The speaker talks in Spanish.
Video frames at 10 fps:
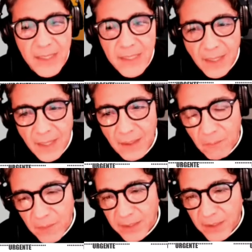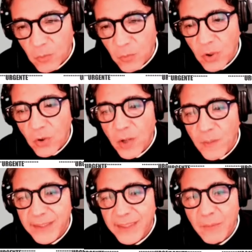y el Ministerio Público
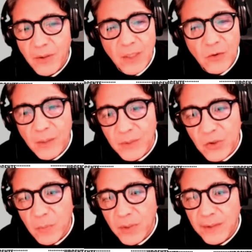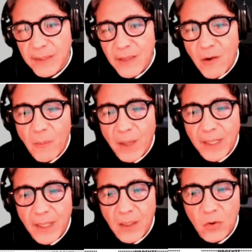obviamente está pidiendo la prisión preventiva para